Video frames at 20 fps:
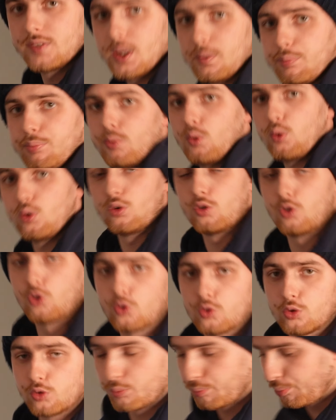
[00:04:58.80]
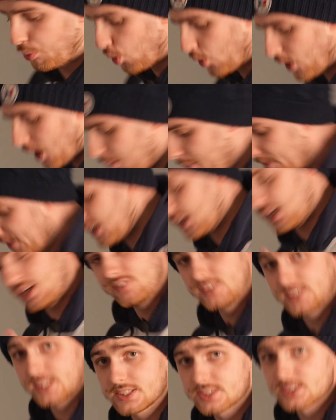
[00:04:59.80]
venir programmer la
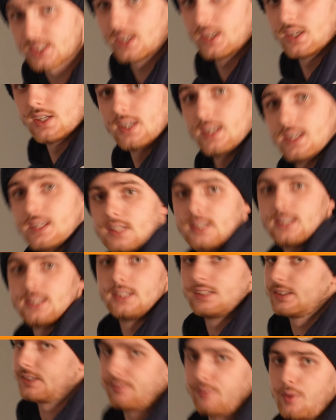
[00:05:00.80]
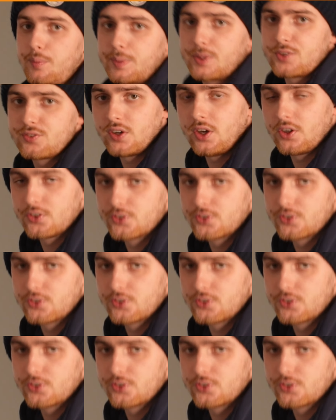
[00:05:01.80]
vitesse, ça va pas se faire